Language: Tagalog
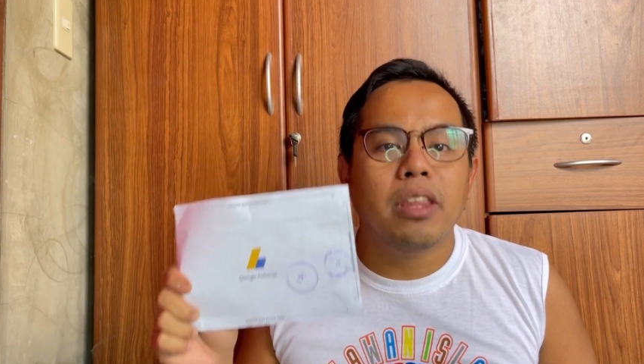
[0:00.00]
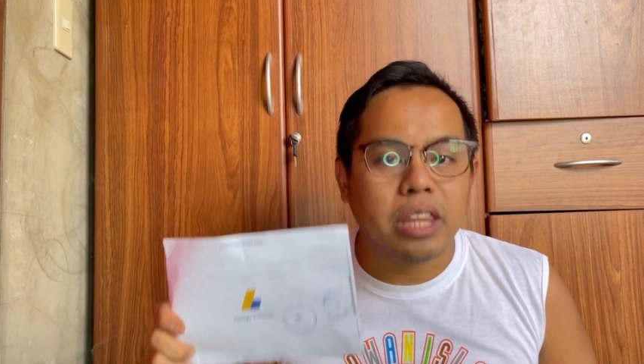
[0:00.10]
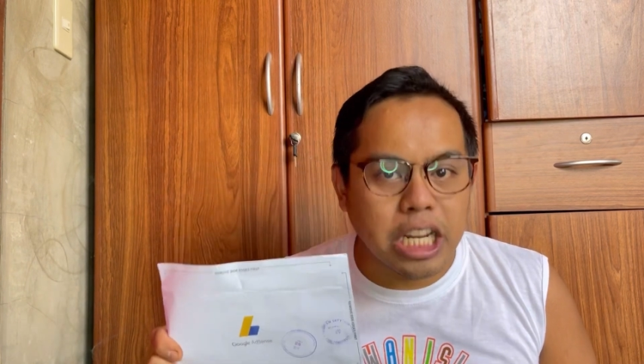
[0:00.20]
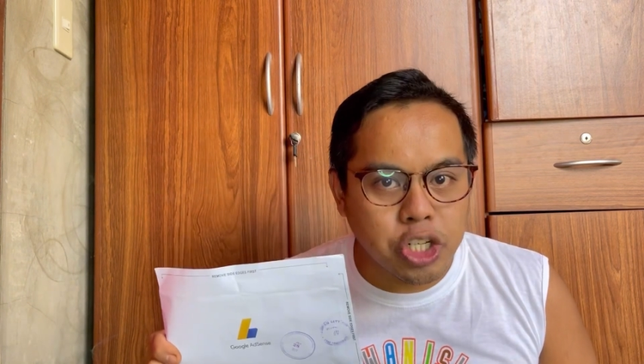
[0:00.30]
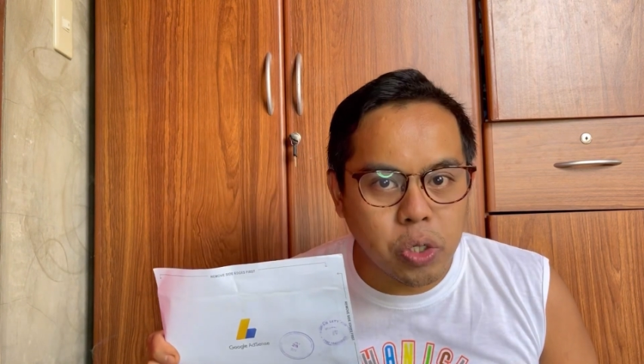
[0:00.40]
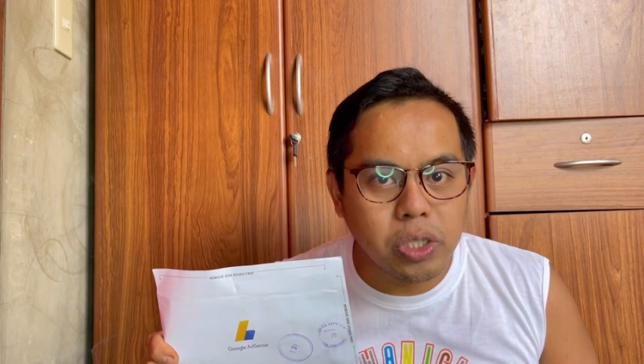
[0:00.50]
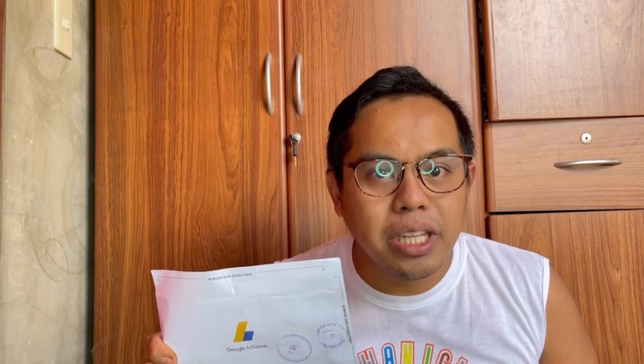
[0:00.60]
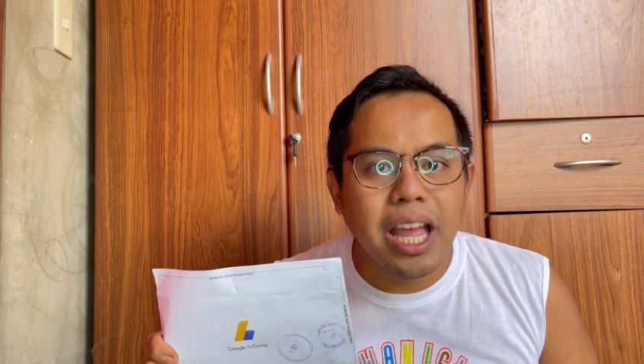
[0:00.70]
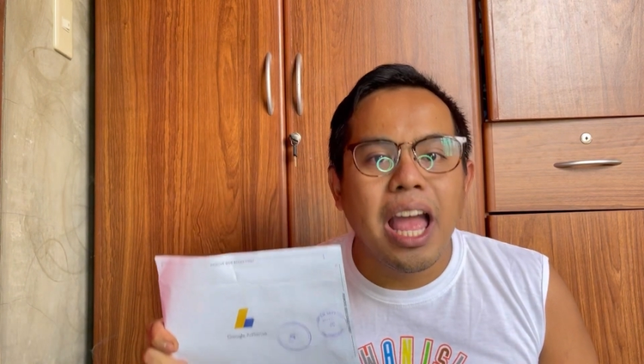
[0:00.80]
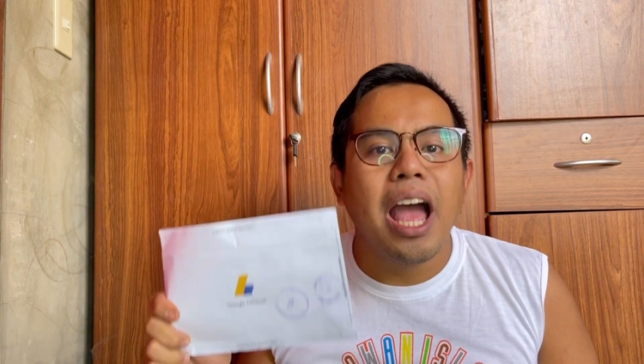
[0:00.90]
threshold
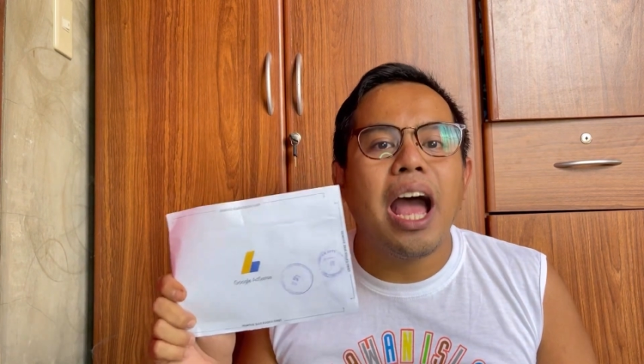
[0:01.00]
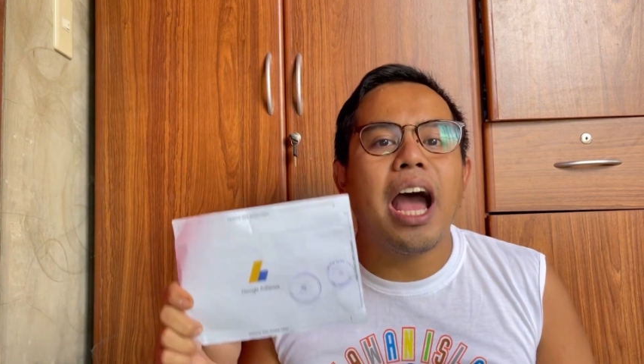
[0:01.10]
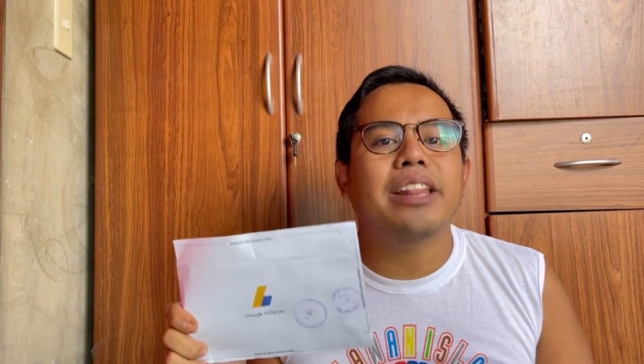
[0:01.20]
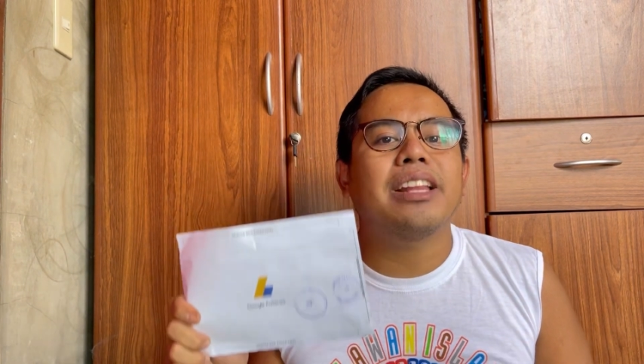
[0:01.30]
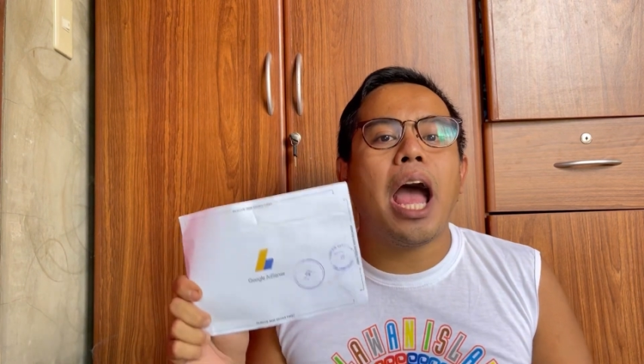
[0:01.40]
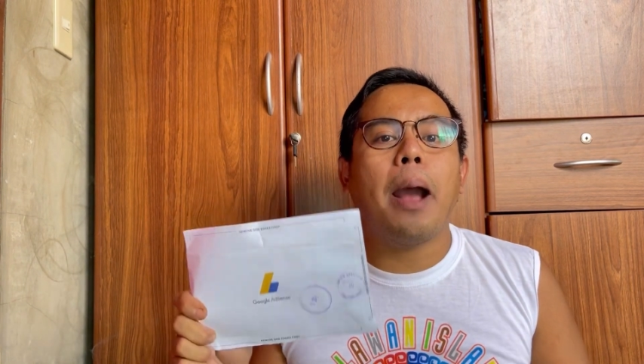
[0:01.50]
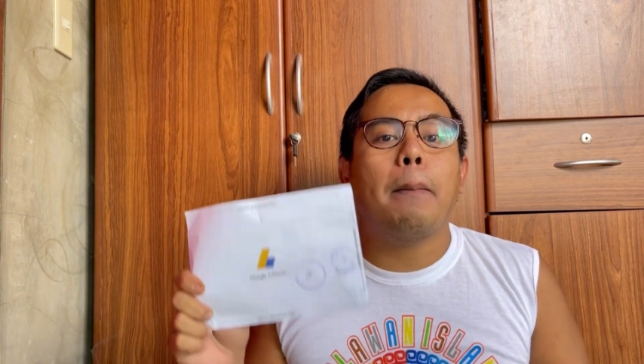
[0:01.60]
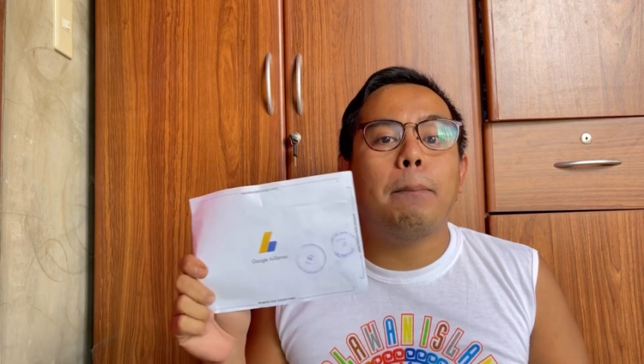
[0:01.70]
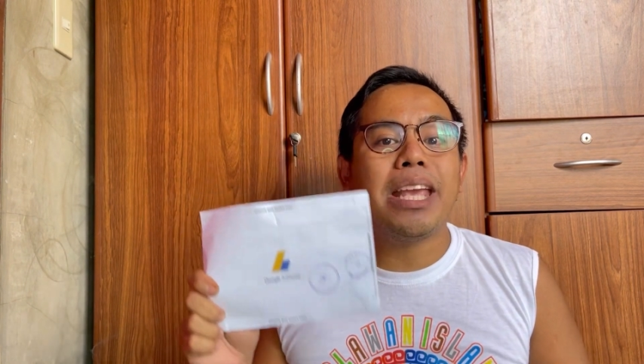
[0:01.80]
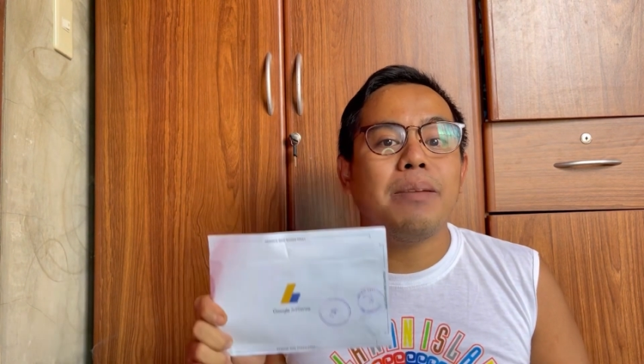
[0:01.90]
at ang
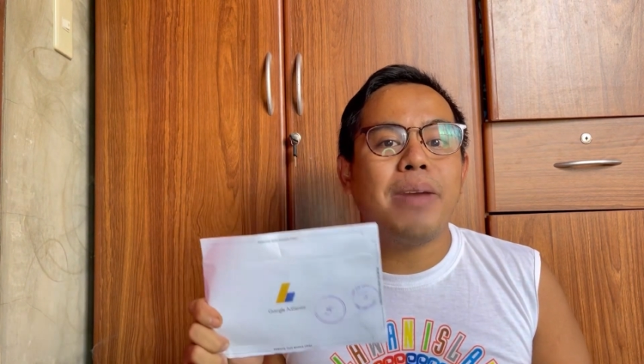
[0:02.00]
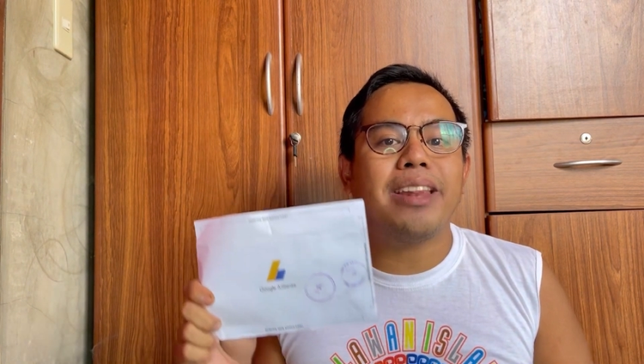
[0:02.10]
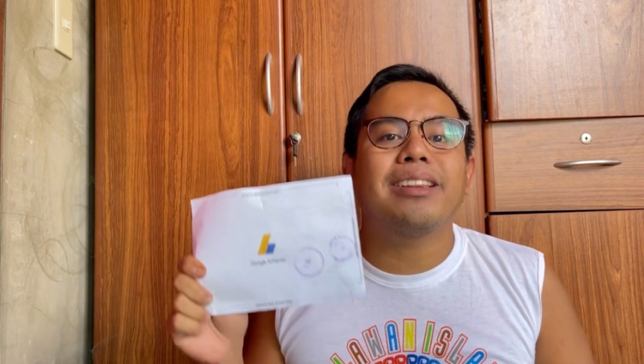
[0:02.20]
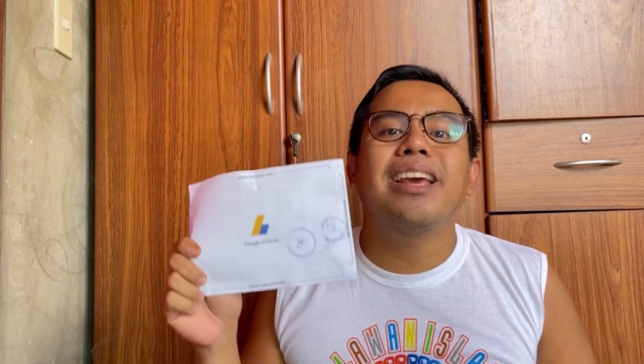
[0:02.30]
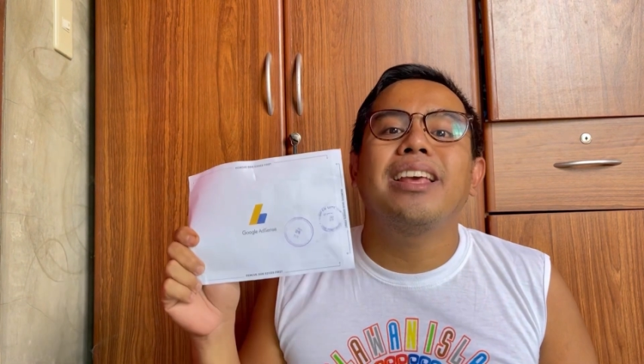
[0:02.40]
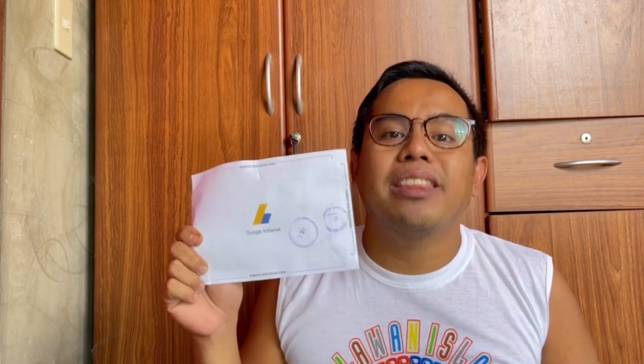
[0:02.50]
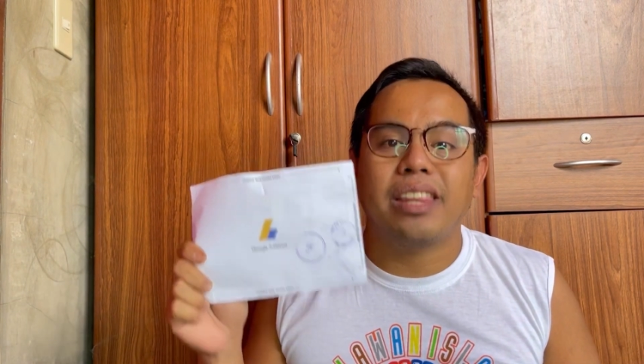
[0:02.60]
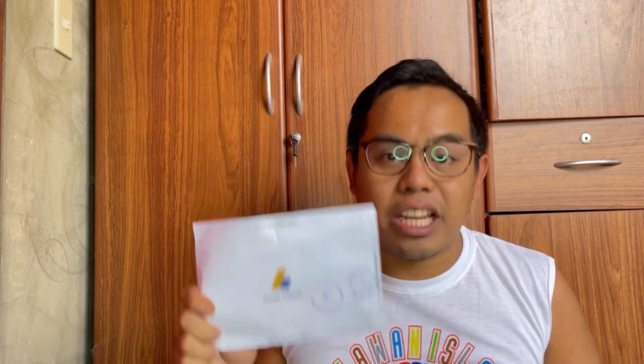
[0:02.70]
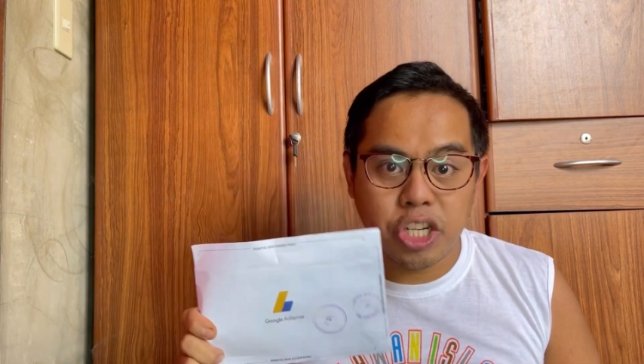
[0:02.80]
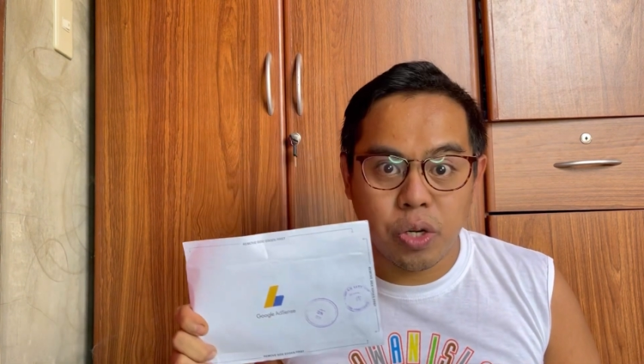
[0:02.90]
payment
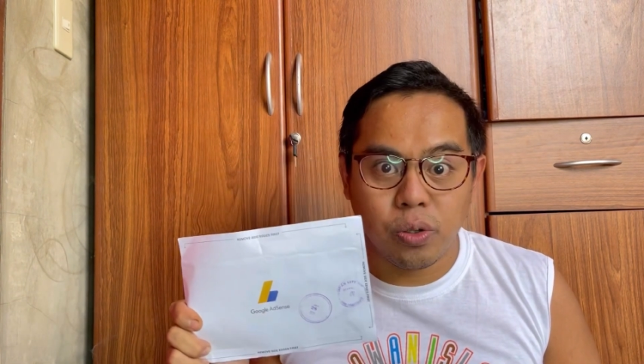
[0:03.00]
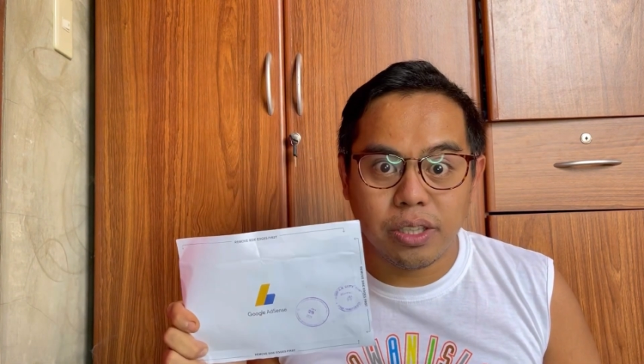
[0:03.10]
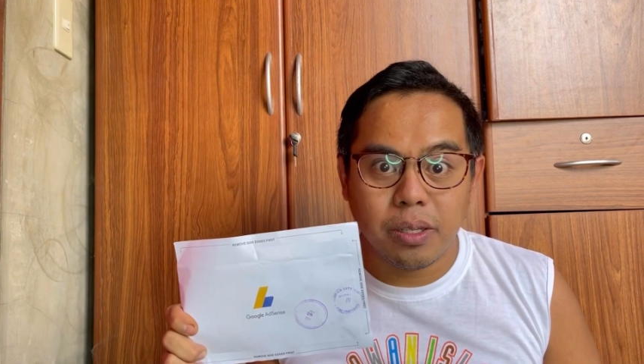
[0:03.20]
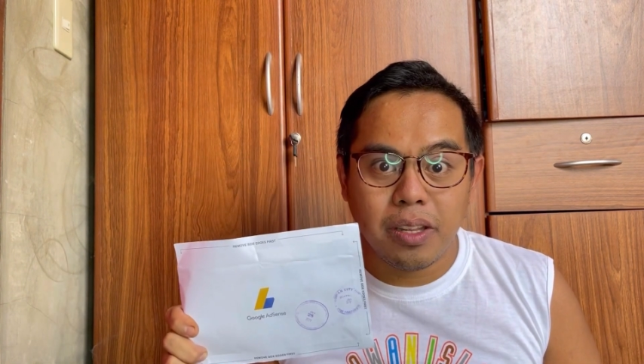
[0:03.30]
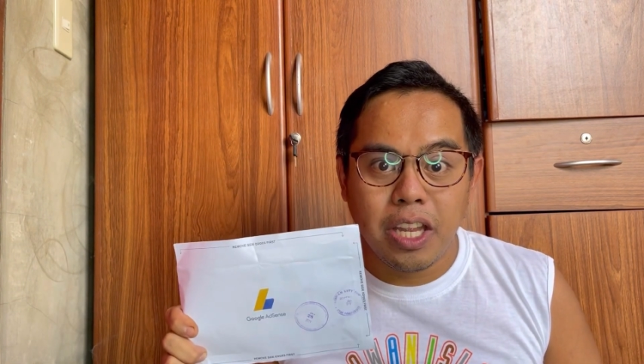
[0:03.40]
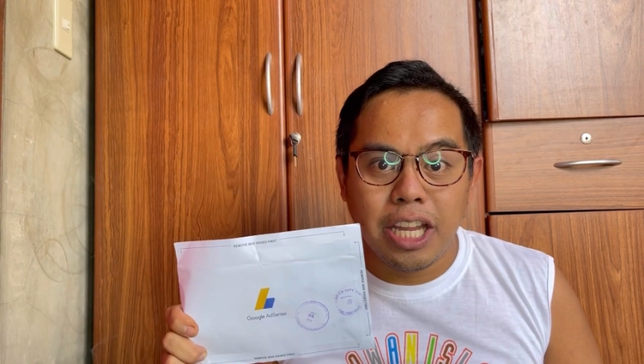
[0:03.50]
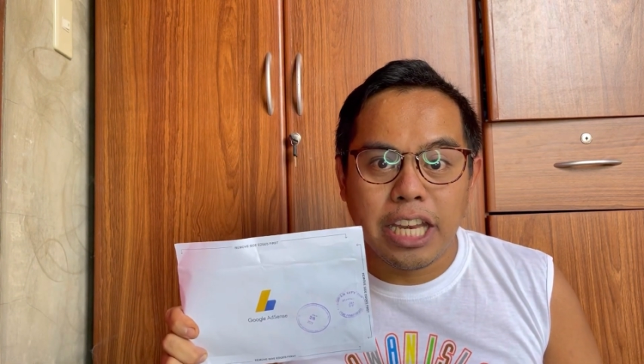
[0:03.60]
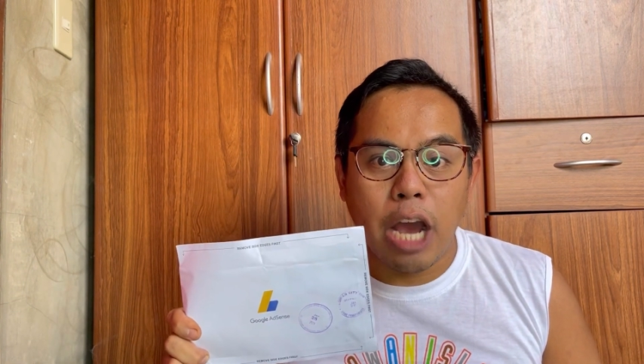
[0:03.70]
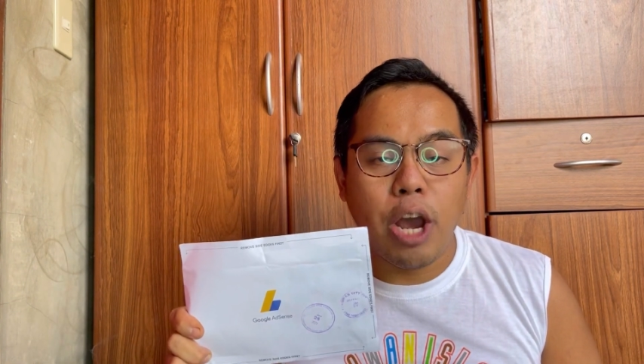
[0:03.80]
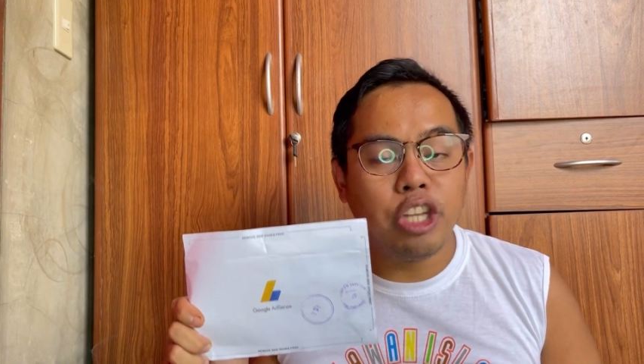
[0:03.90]
threshold.
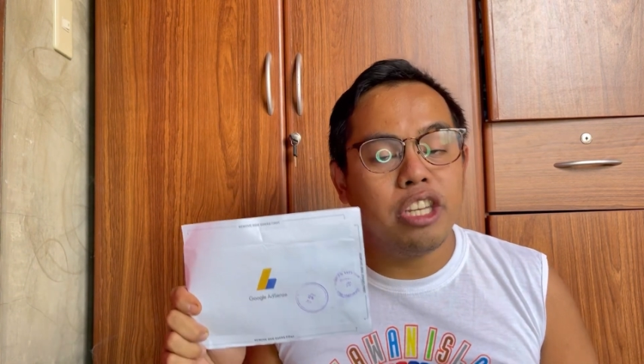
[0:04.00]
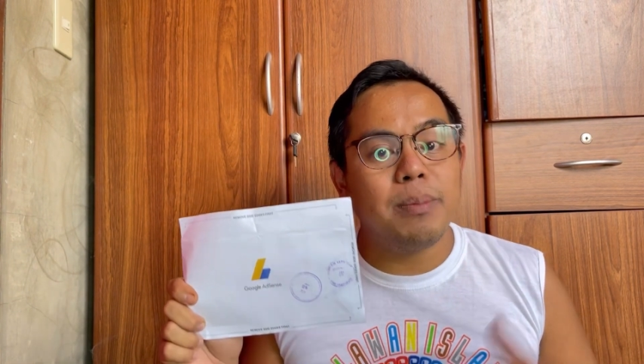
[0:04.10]
Now, ano naman yung